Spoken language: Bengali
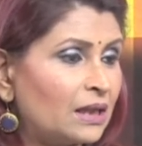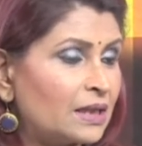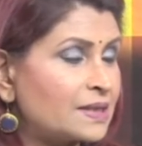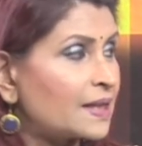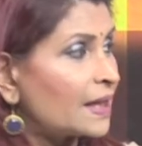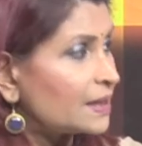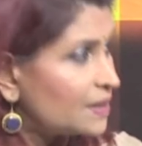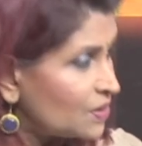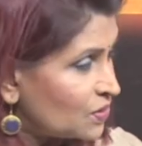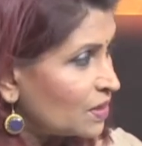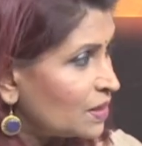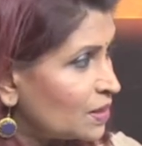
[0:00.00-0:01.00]

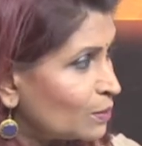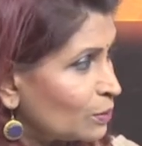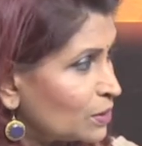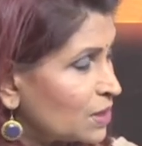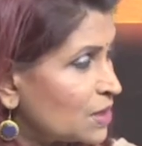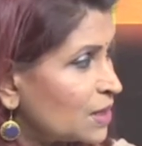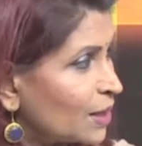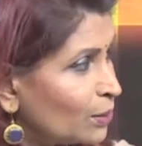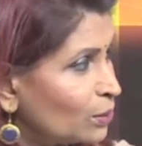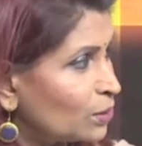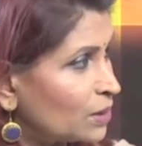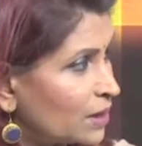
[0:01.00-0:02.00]
সায়েন্টিস্টরা নিতে বলছেন
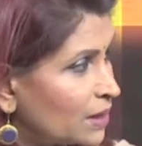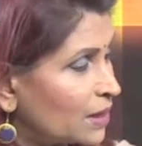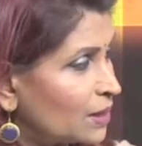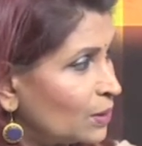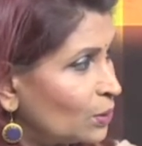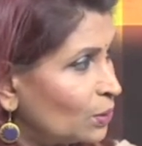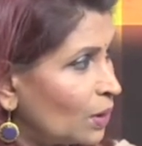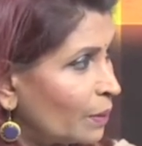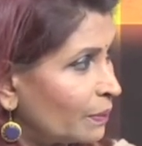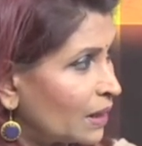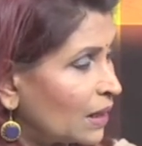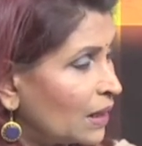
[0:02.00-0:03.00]
সেগুলোর থেকে কিন্তু
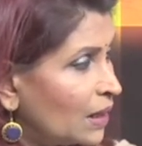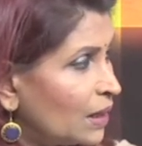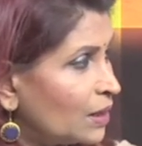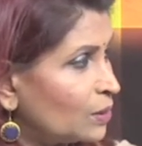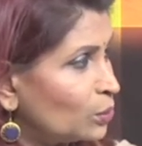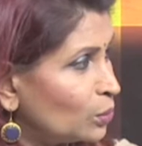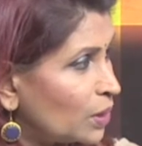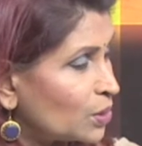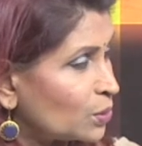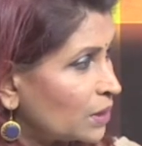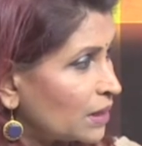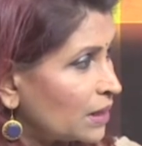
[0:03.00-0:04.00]
আমরা দূরে
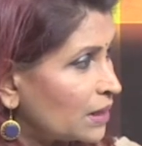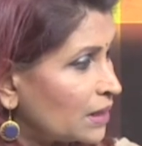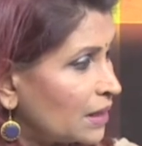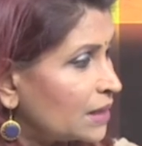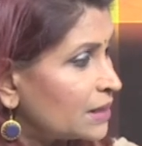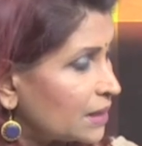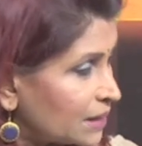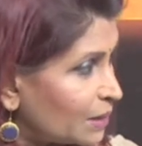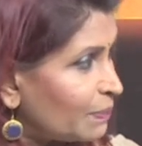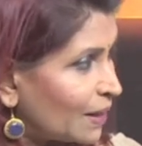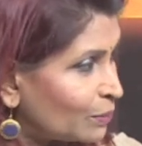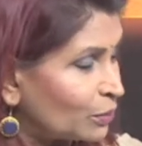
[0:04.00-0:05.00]
সরে যেতে
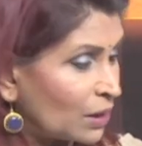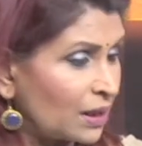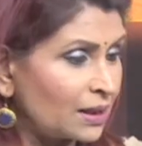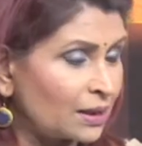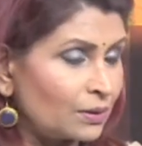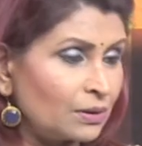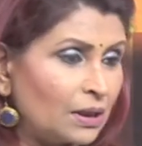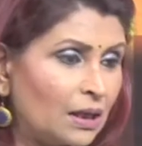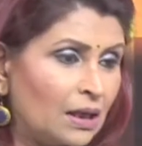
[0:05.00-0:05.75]
পারবো না কারণ